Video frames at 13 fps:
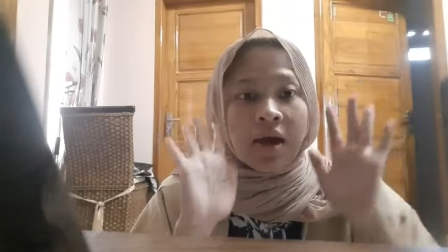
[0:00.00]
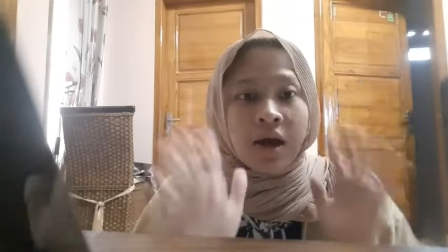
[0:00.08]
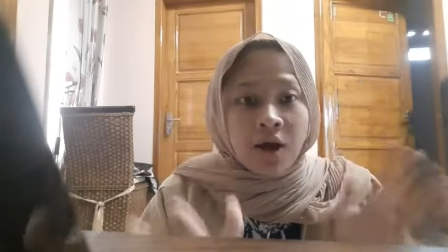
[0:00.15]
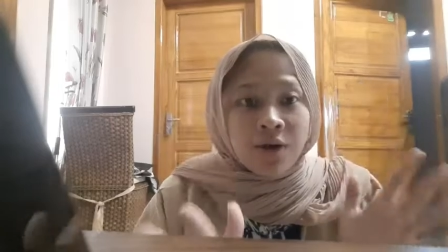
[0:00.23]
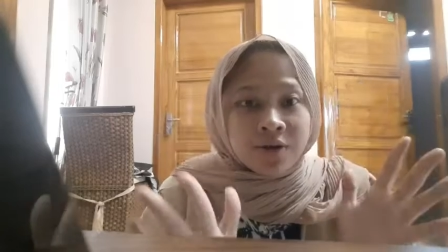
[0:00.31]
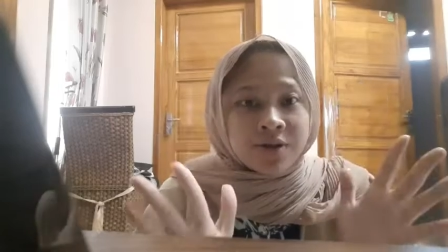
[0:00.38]

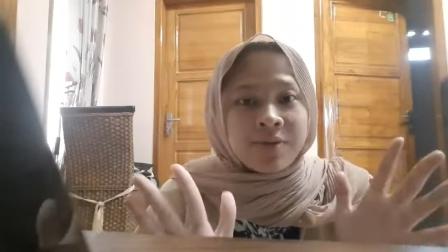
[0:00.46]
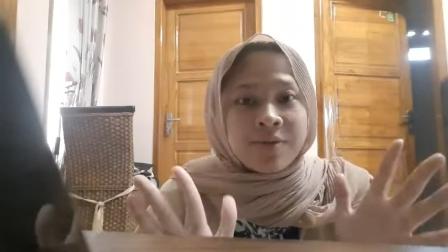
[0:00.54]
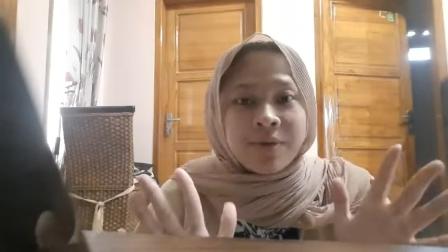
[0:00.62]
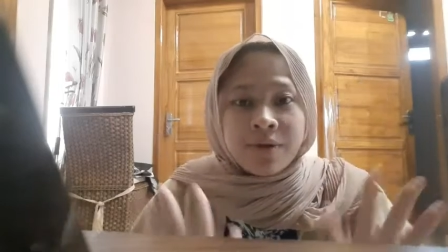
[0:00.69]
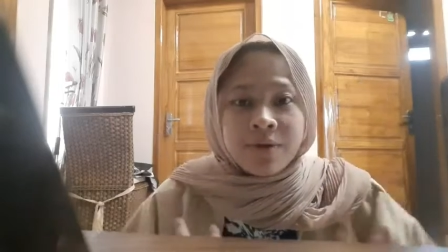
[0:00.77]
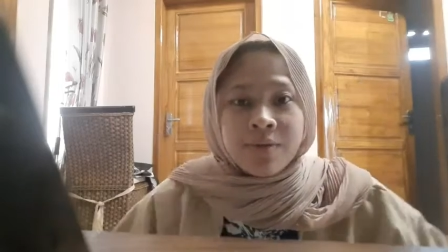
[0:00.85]
Halo
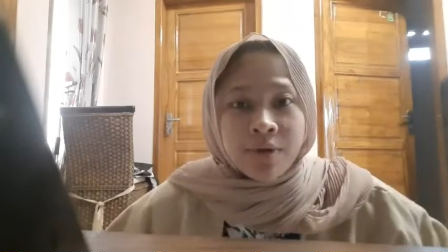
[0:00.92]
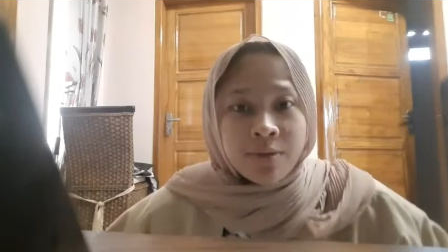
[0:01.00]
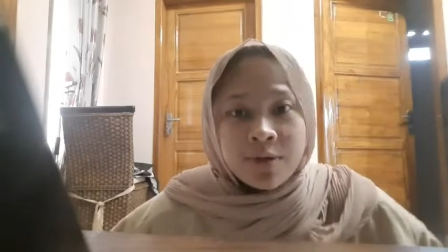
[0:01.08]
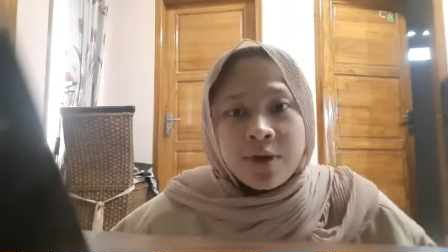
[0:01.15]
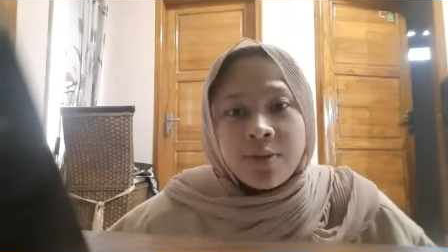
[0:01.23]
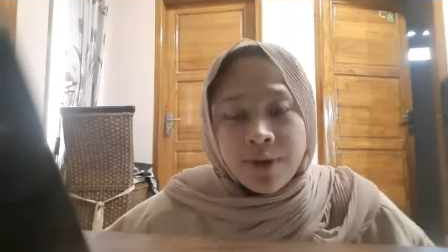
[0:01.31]
assalamualaikum
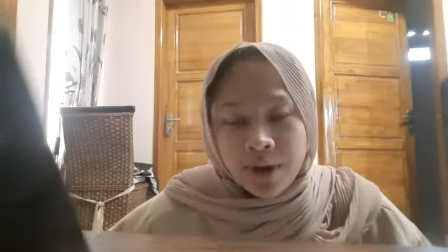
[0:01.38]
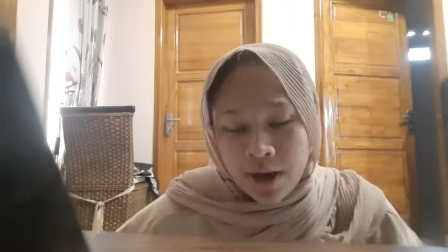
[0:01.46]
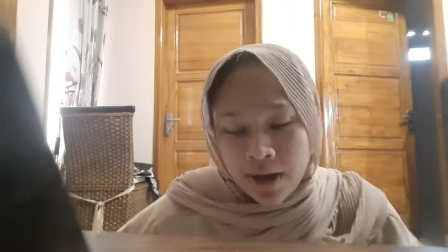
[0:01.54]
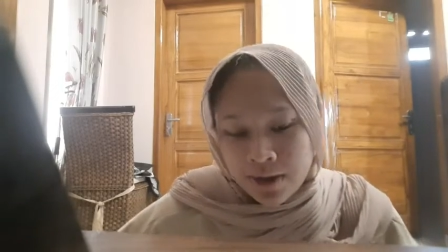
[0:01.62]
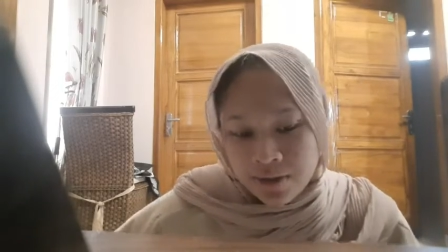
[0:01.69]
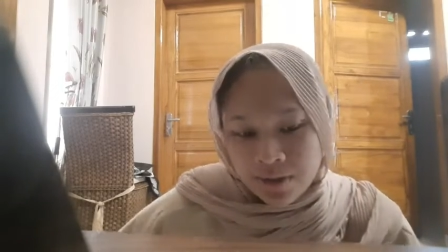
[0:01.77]
warahmatullahi
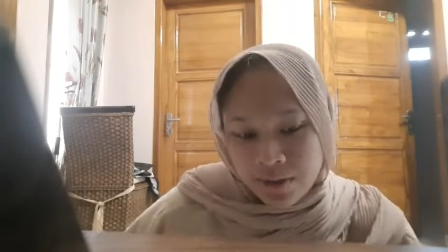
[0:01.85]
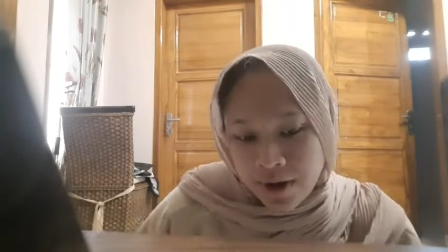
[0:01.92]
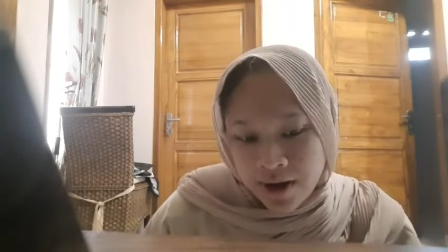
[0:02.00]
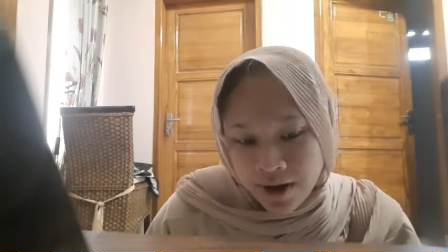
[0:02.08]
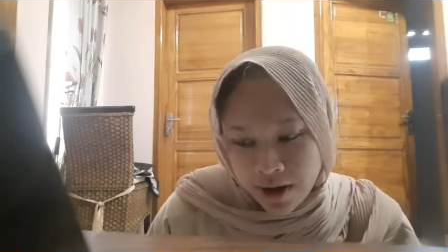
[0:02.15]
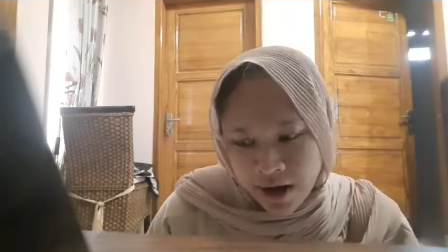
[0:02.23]
wabarakatuh
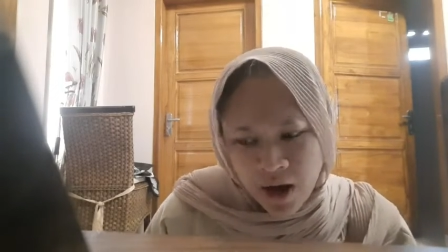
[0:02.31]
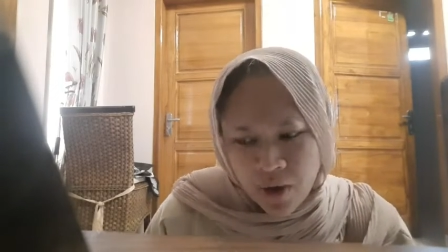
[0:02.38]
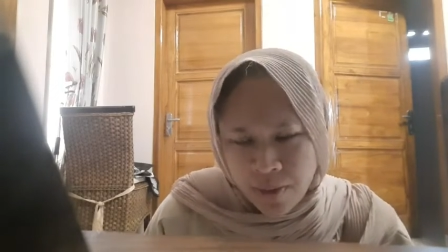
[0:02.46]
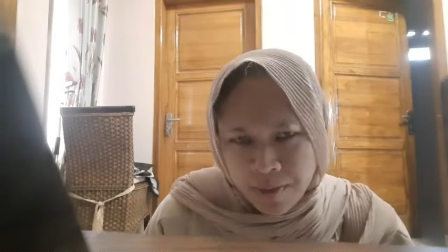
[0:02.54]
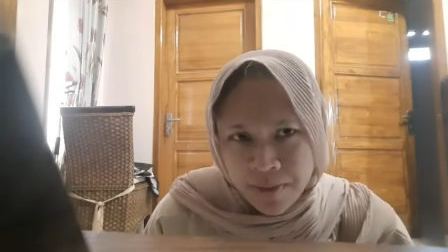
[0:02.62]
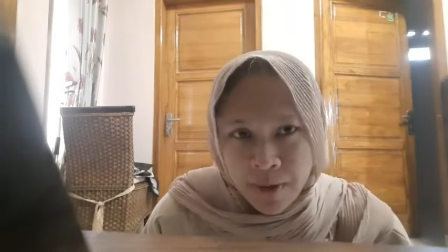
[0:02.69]
Hari ini
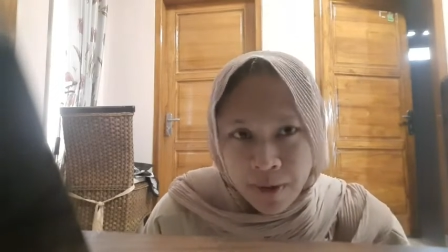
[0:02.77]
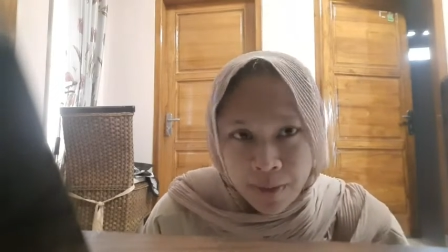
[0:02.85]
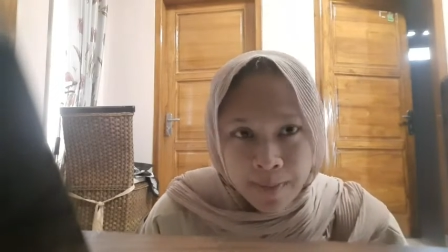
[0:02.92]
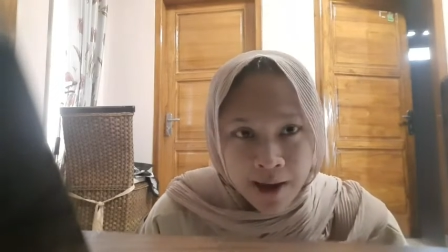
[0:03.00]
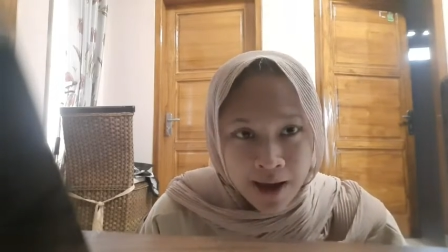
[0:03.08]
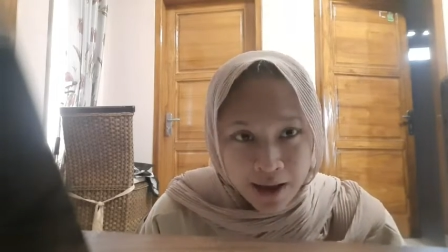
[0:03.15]
aku mau
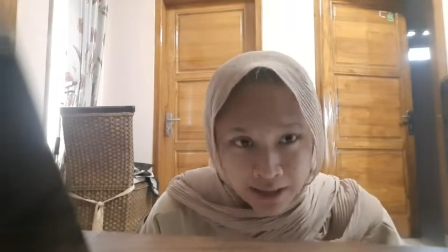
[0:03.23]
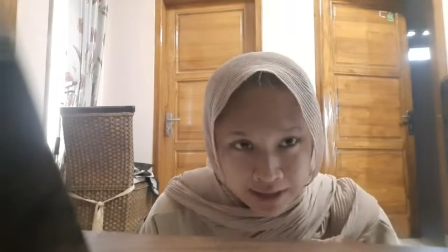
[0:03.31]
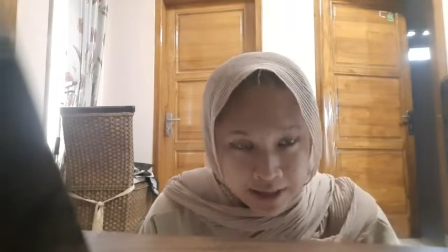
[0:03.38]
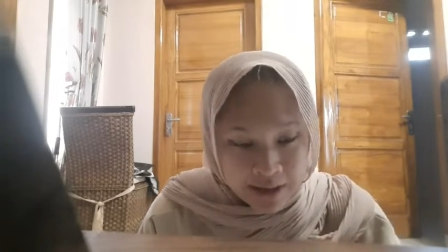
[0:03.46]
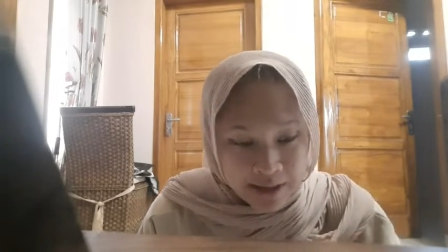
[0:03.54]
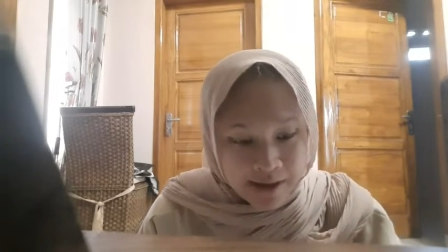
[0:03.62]
ngebahas
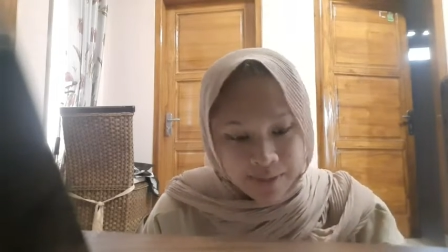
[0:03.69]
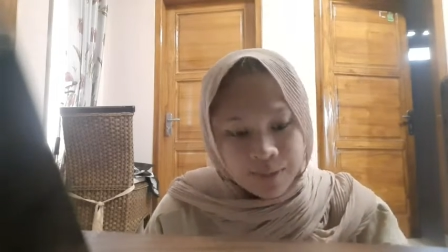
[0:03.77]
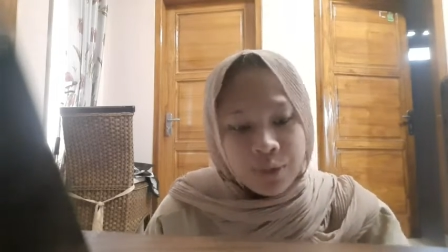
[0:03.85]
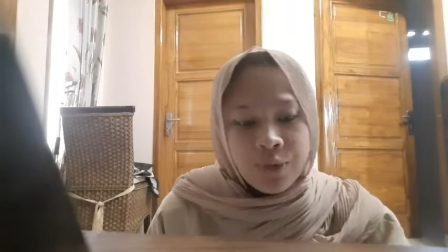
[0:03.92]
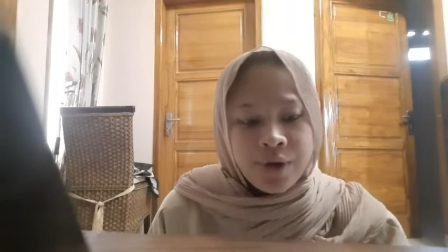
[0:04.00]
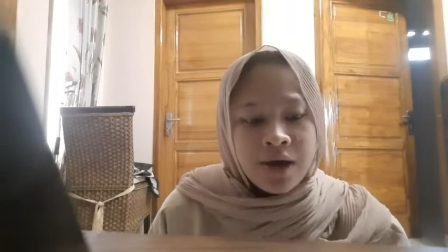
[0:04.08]
tentang
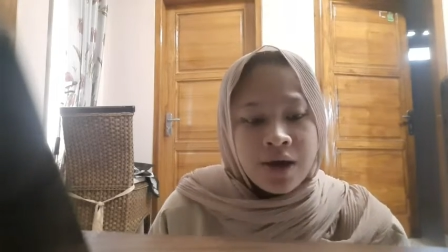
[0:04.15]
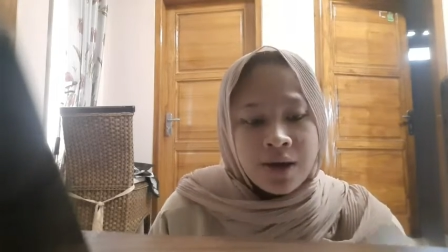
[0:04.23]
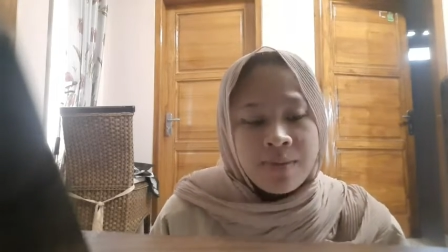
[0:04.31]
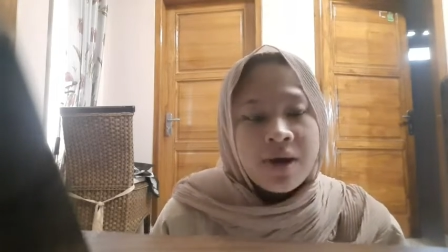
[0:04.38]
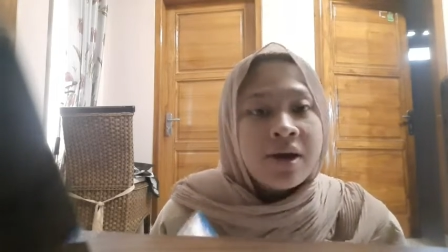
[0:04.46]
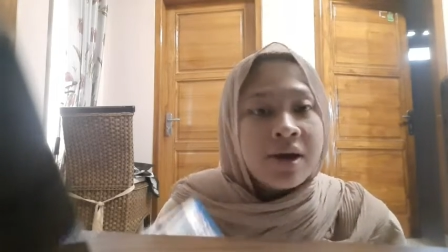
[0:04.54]
buku yang
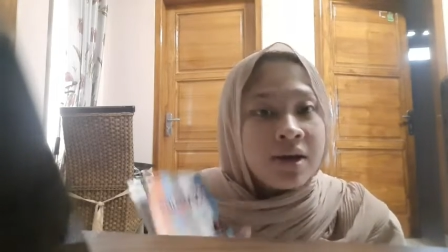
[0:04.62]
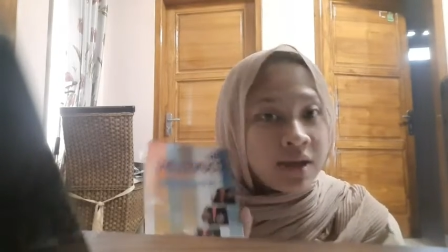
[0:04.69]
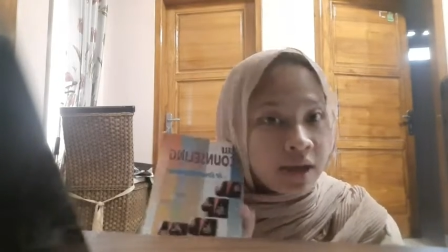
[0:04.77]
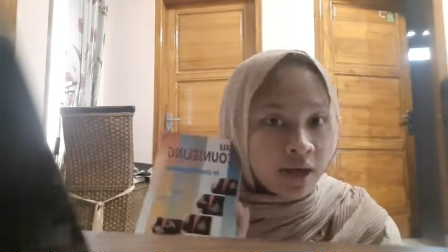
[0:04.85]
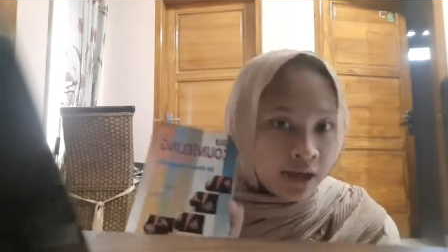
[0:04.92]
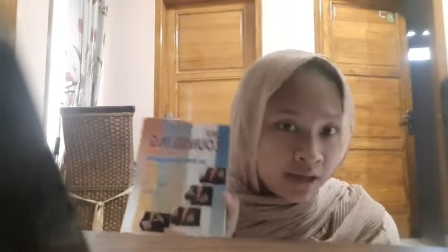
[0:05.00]
kemarin
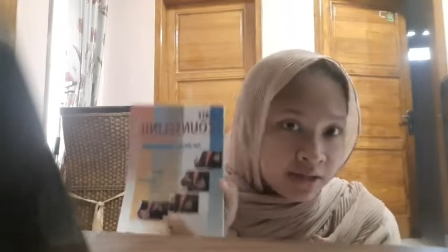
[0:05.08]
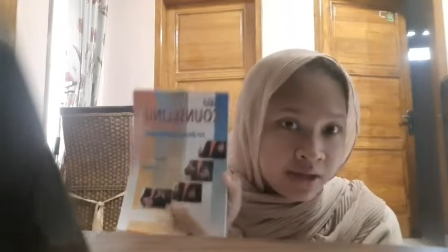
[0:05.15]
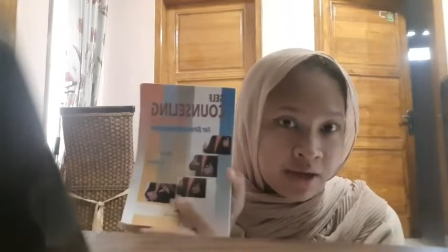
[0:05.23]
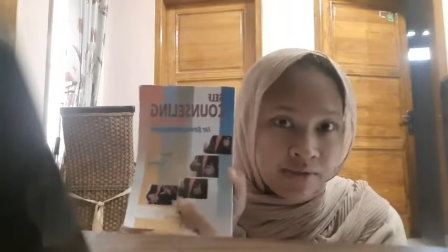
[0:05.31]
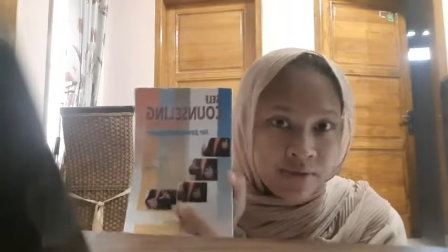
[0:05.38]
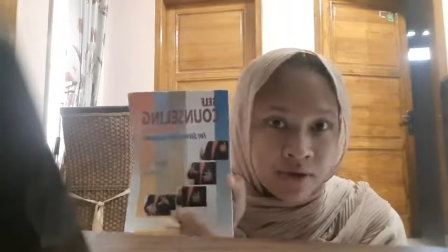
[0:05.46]
nih Yang
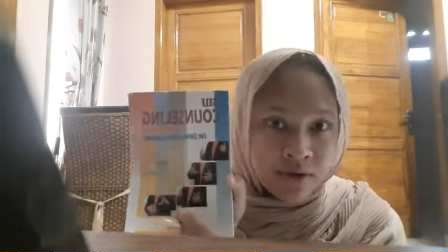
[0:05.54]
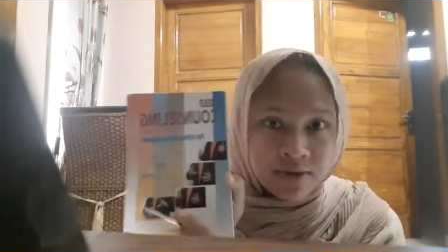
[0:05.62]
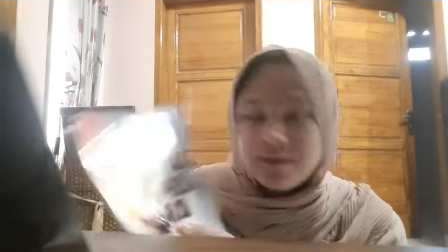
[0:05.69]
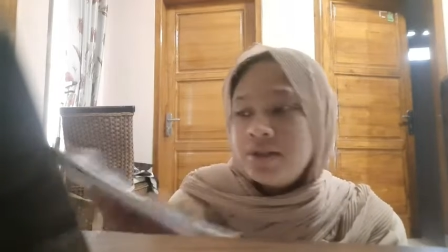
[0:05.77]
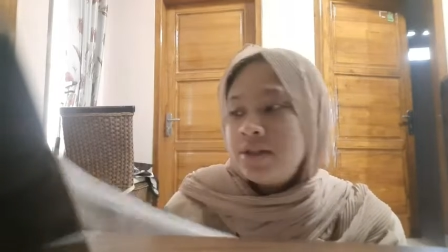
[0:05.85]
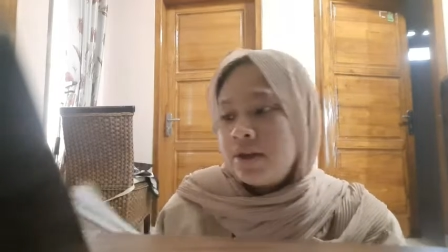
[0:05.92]
self
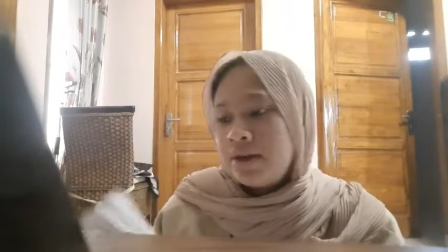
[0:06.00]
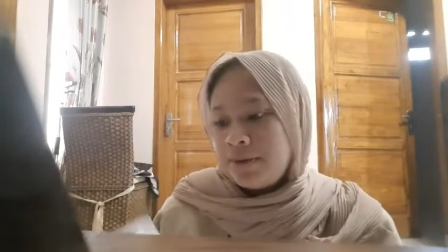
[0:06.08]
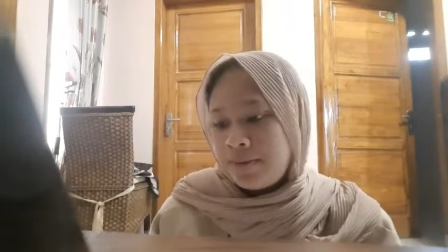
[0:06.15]
counseling